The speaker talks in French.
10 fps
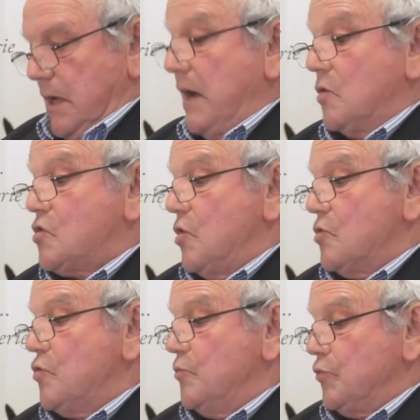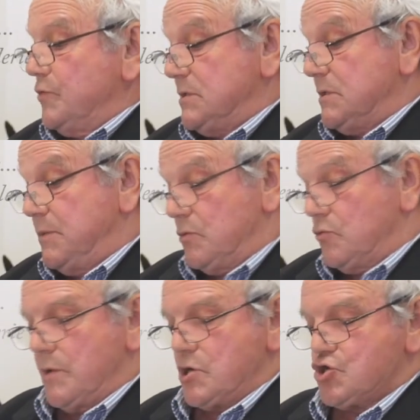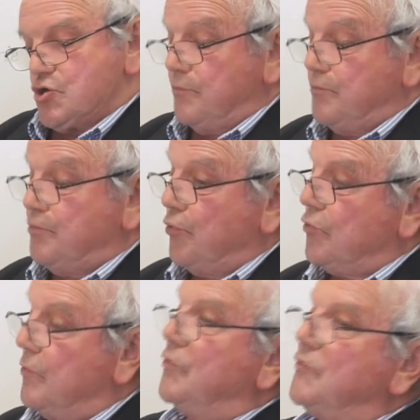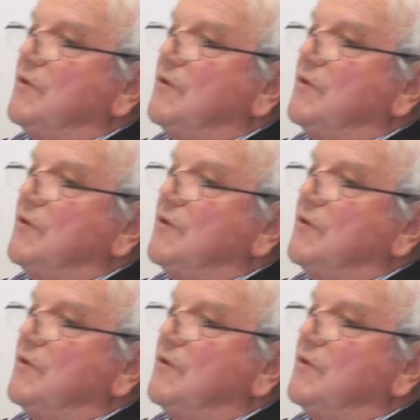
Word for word: à l'encan, comme on dit. C'est bien dommage pour, pour sa